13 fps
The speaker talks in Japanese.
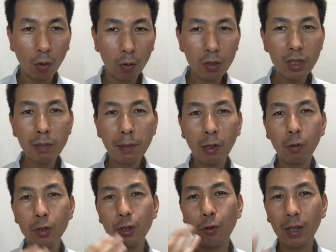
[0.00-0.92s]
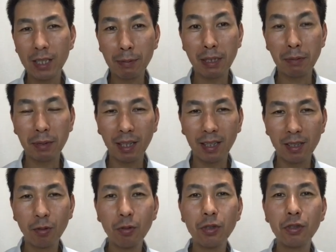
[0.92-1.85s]
おすすめの本紹介しますみたいな、
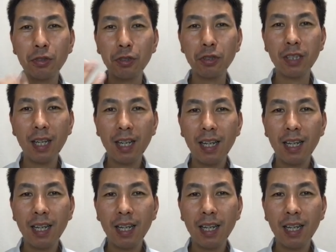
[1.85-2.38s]
そういう